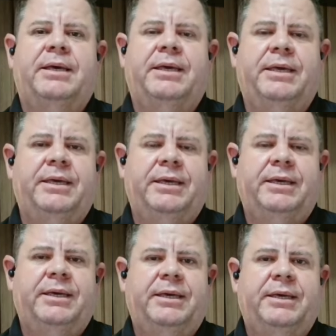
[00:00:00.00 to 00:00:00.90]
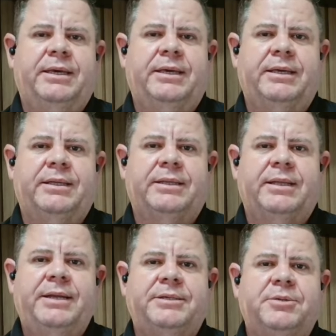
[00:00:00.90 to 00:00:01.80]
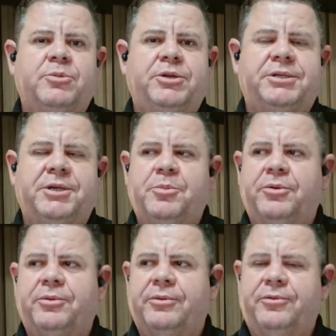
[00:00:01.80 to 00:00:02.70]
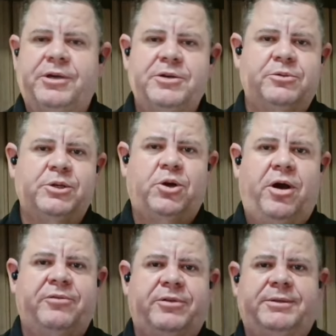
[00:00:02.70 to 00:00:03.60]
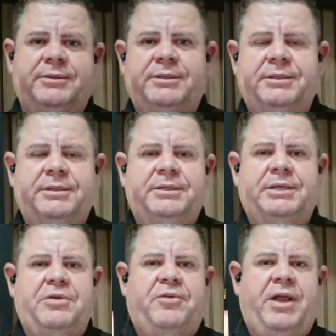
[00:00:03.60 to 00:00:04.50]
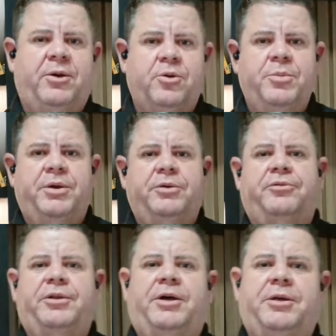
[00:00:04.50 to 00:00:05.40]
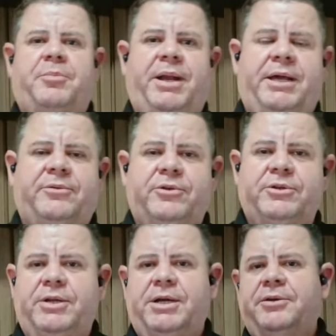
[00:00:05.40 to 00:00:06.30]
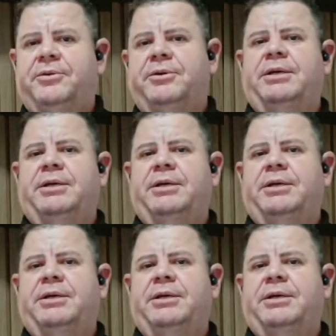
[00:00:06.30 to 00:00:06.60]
E lá nesse município veio um jovem falar comigo no final da palestra, falou, Juliano,